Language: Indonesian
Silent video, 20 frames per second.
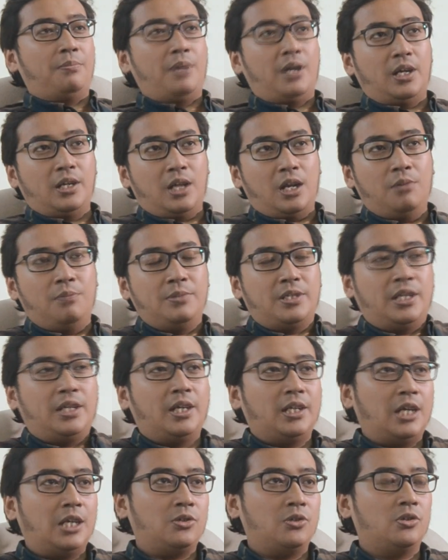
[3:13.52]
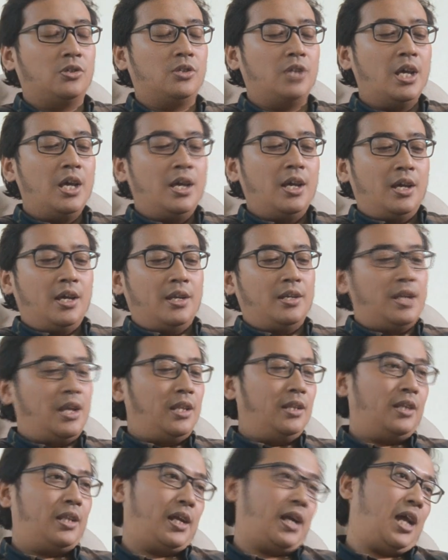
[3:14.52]
Bahkan kalau misalkan kasus
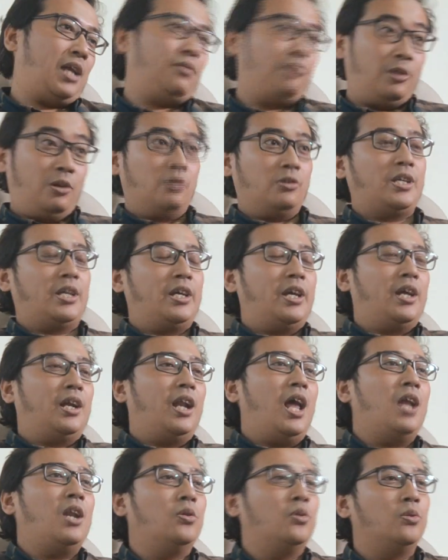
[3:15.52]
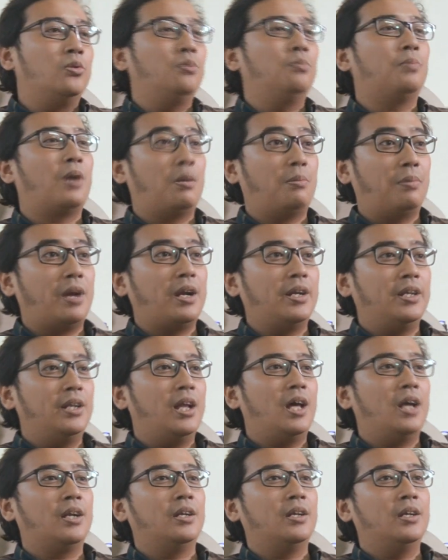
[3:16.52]
dan terkait video saya yang lalu, pra
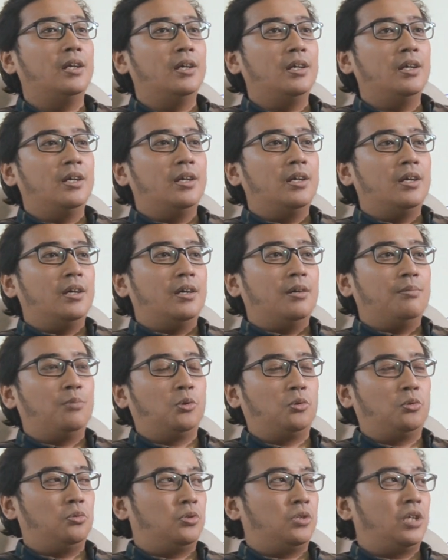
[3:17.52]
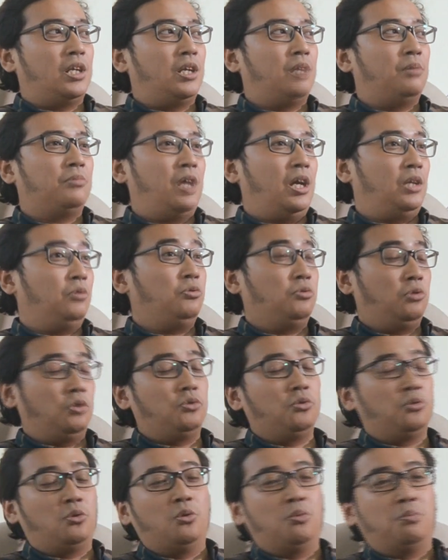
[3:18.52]
peradilan putusan MK itu juga
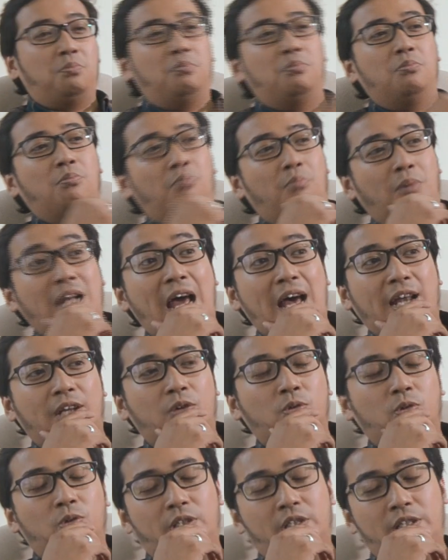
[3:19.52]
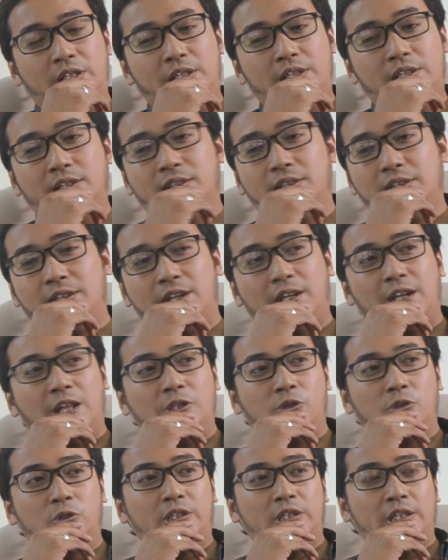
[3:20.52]
cukup menarik untuk
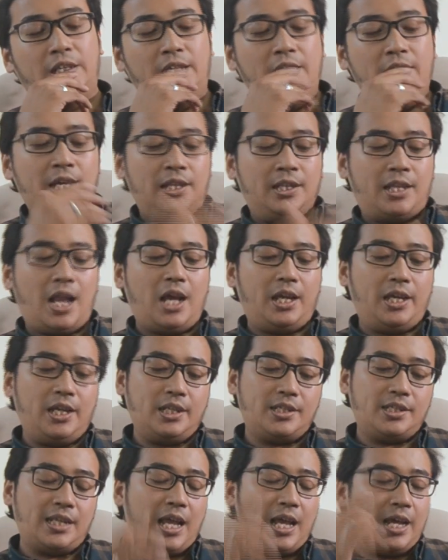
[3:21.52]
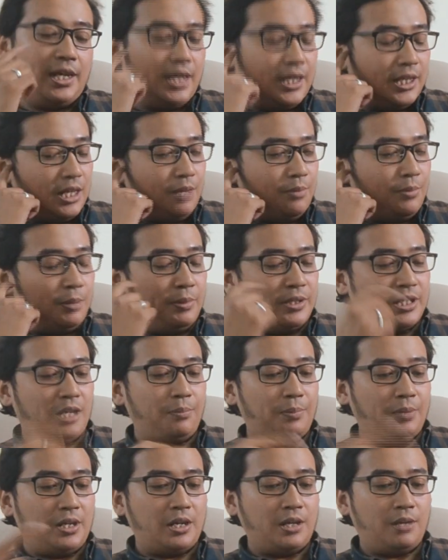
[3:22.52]
ditindaklanjuti. Terakhir, selain kita berbicara
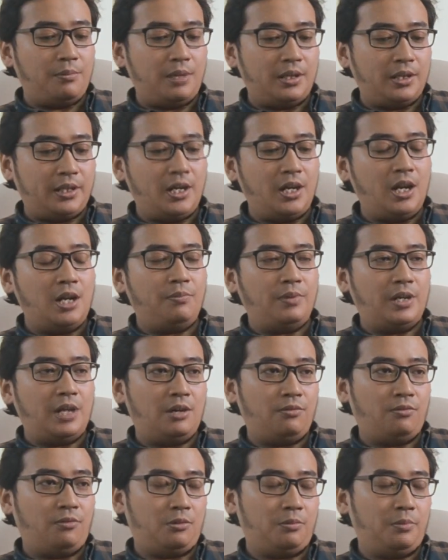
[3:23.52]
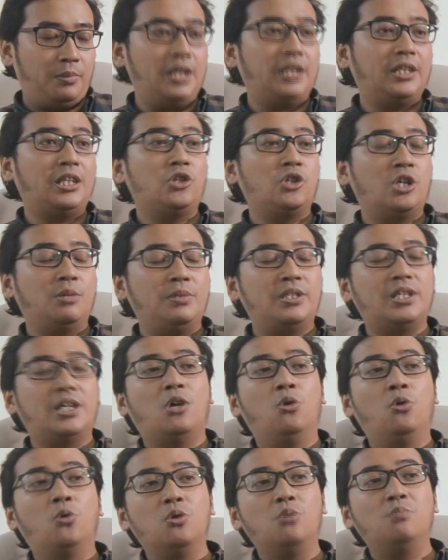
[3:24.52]
pidana material dan pidana formil, kita juga bicara
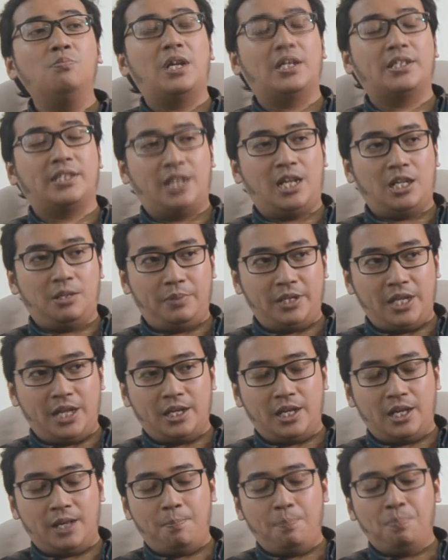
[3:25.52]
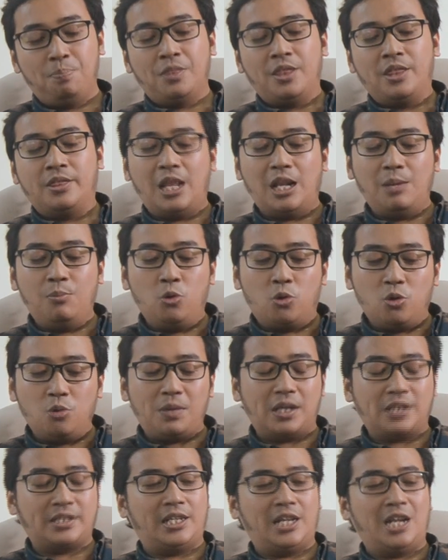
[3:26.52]
hukum pelaksanaan pidana. Dalam hukum
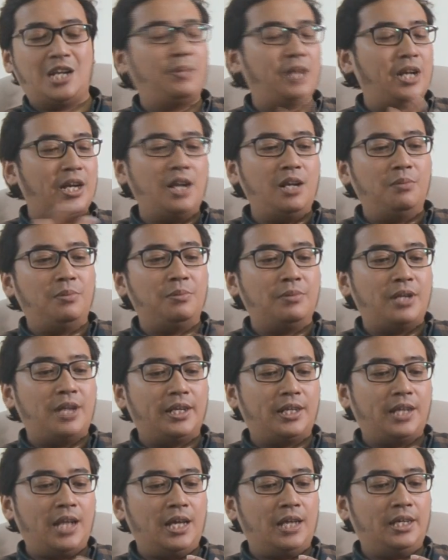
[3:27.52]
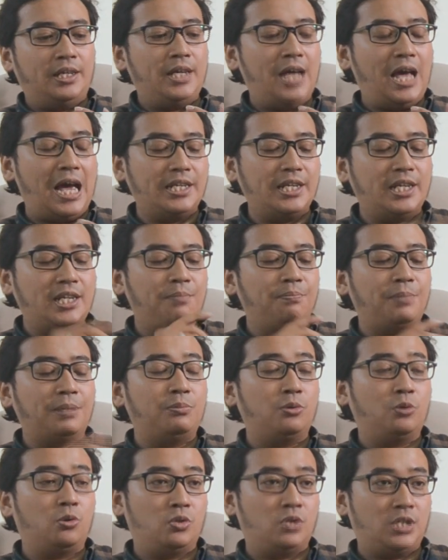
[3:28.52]
pelaksanaan pidana lebih menarik lagi, hanya ada empat
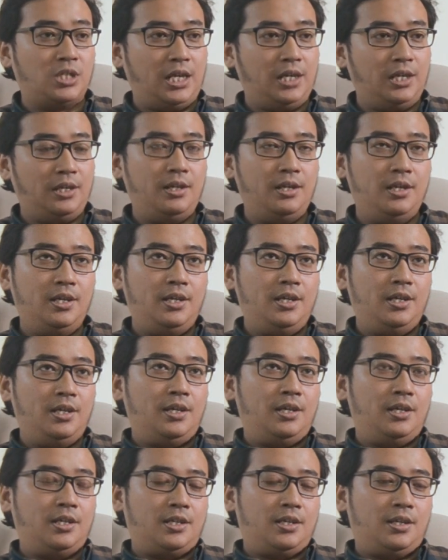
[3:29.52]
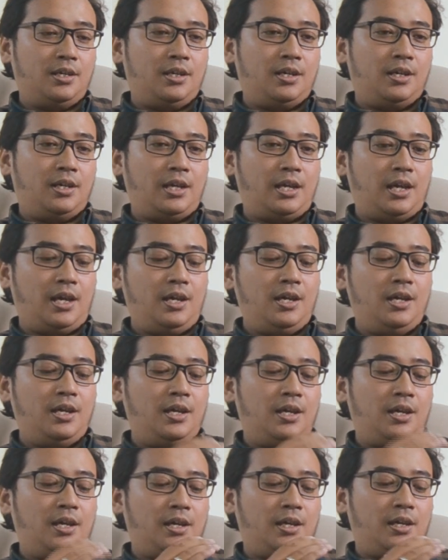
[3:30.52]
putusan. Ya,
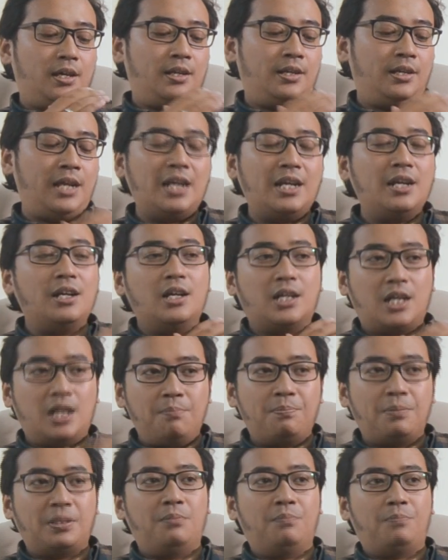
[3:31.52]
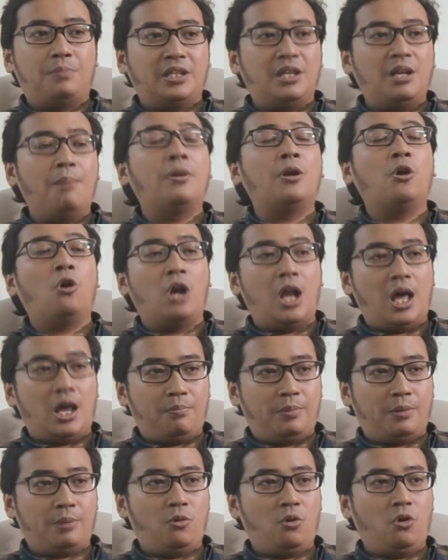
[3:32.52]
dan keempat-empatnya menolak
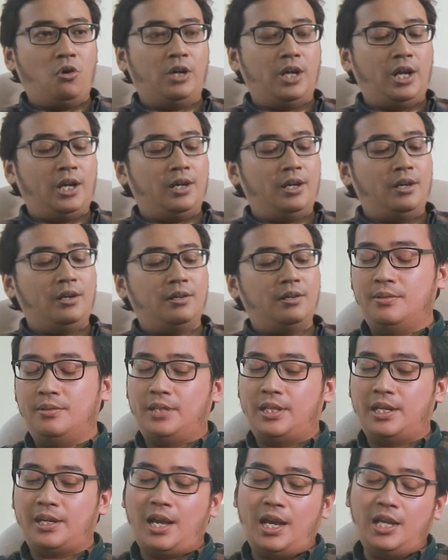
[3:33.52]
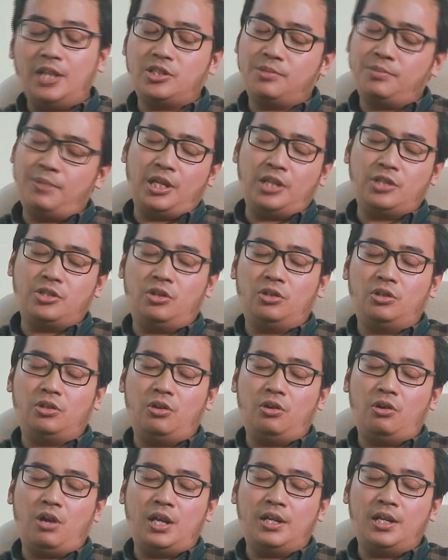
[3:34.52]
permohonan. Terkait sebagai
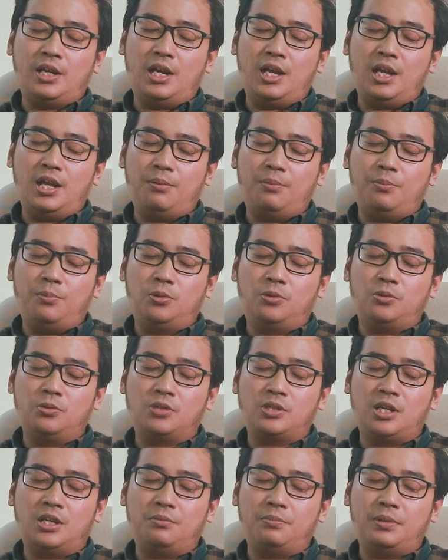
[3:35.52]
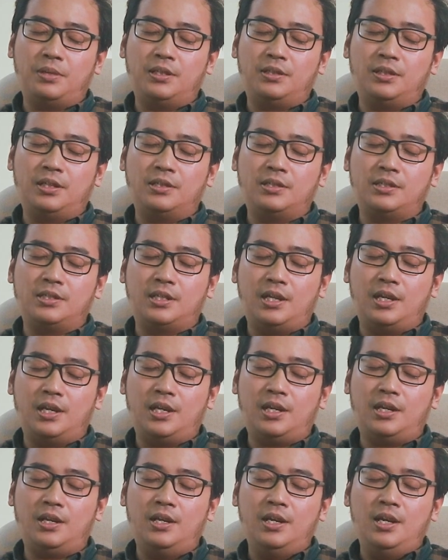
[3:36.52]
contoh adalah putusan
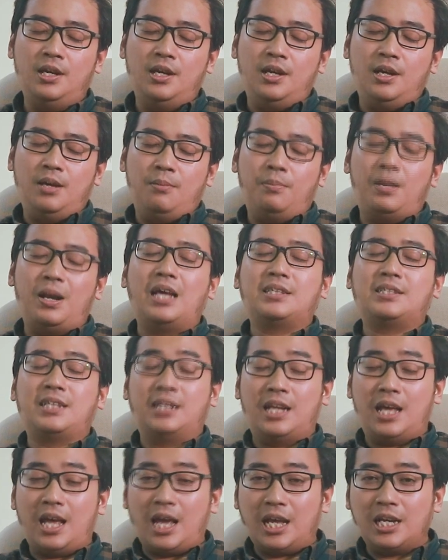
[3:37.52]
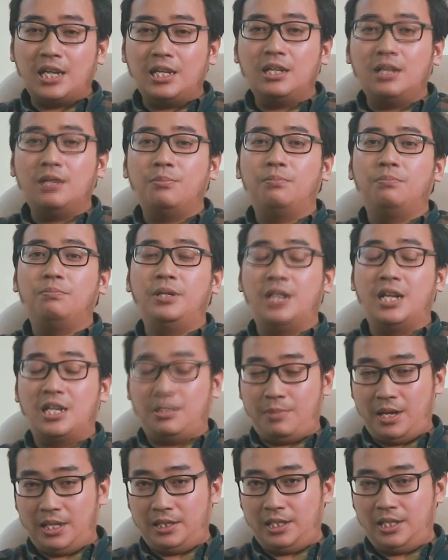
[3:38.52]
penitensier pelaksanaan
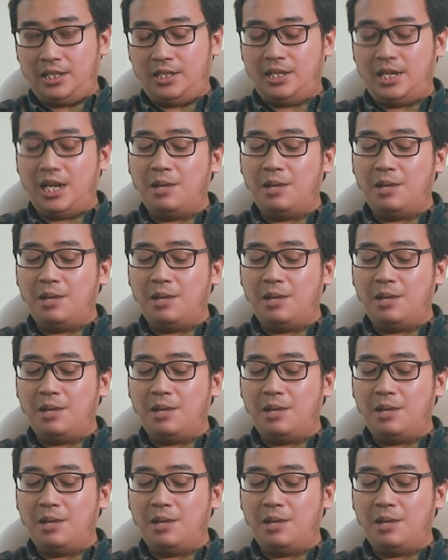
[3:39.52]
pidana mati.